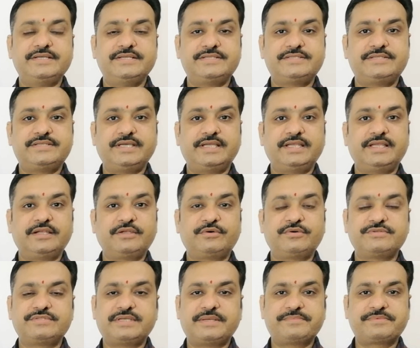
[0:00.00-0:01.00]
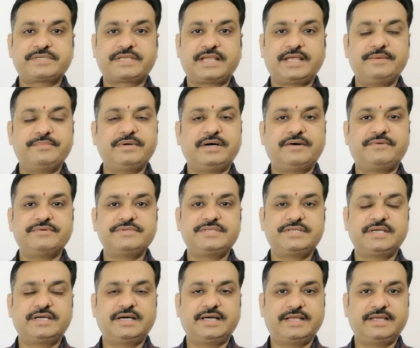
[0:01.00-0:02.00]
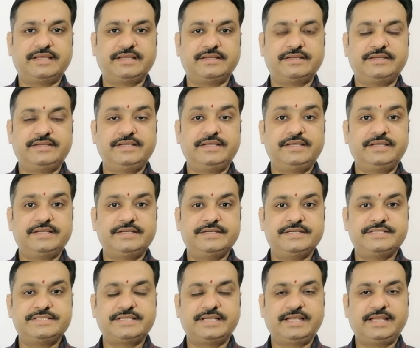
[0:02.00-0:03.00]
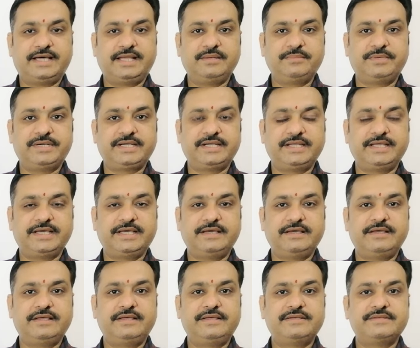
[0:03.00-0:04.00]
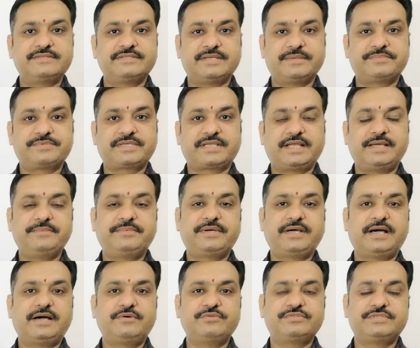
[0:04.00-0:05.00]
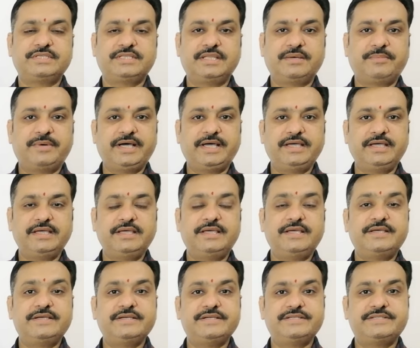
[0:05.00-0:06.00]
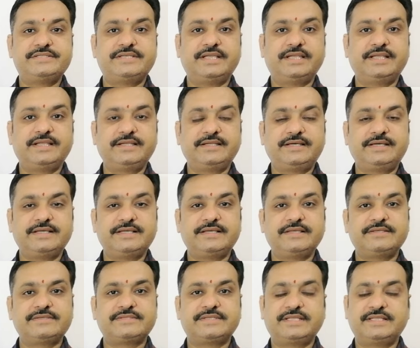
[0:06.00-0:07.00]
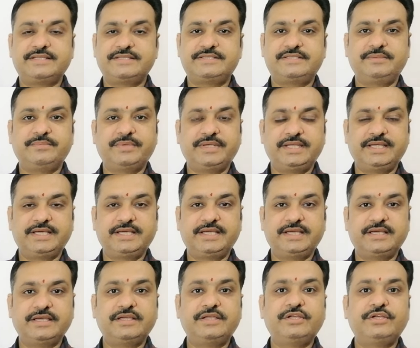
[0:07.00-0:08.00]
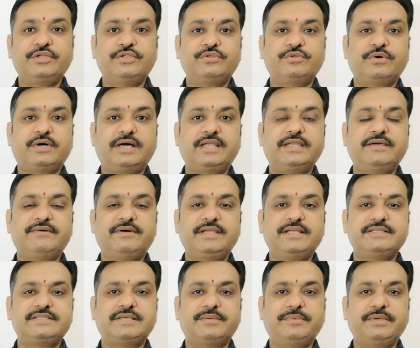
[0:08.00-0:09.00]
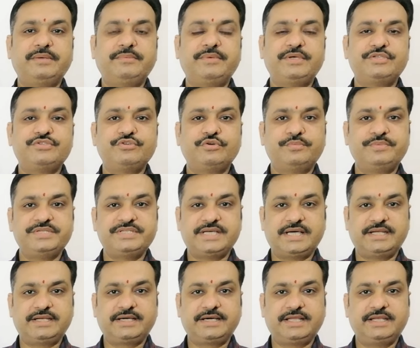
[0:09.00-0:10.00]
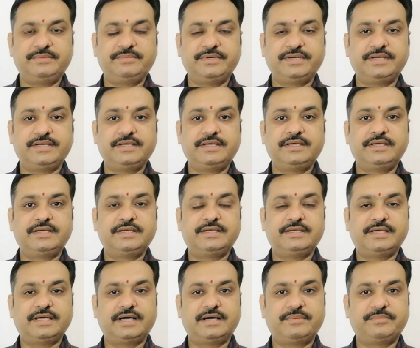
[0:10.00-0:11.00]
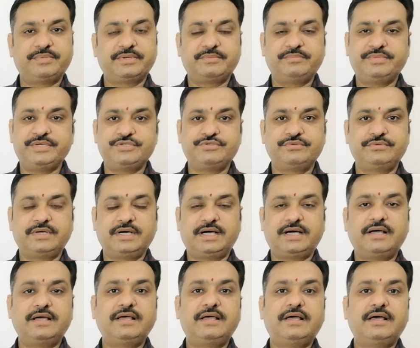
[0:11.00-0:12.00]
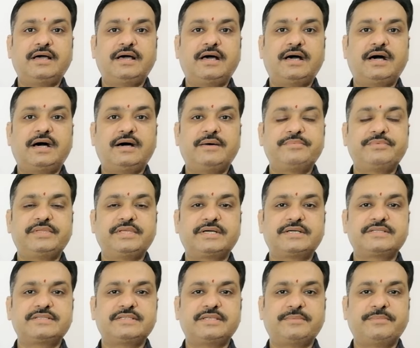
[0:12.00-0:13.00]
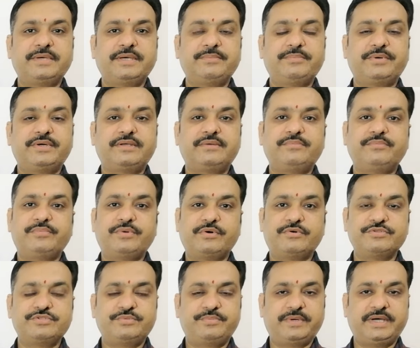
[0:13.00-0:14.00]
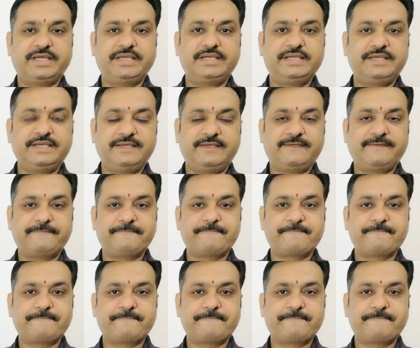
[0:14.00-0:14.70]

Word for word: इस चैनल को सब्सक्राइब अवश्य करें नीचे लाल बटन है सब्सक्राइब का उसे दबाएं इस चैनल के सदस्य बनेंगे तो आने वाले समय में जो भी जानकारी मैं यहाँ पर भेजूँगा आप तक समय पर पहुँच पाएगी